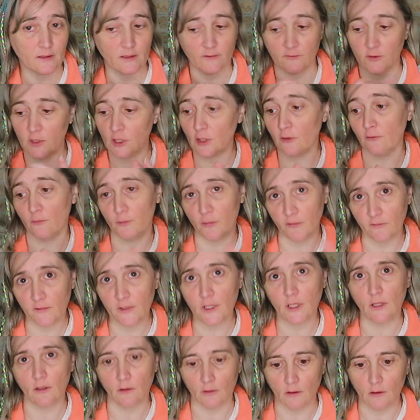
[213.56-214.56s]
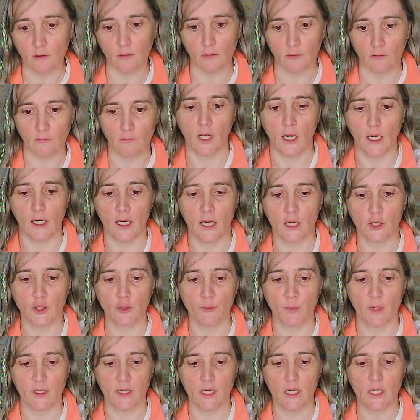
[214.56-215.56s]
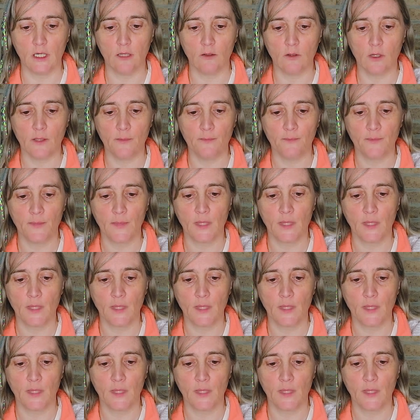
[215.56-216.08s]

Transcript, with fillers: Ça veut dire que vous pouvez euh, un large panel. Quoi.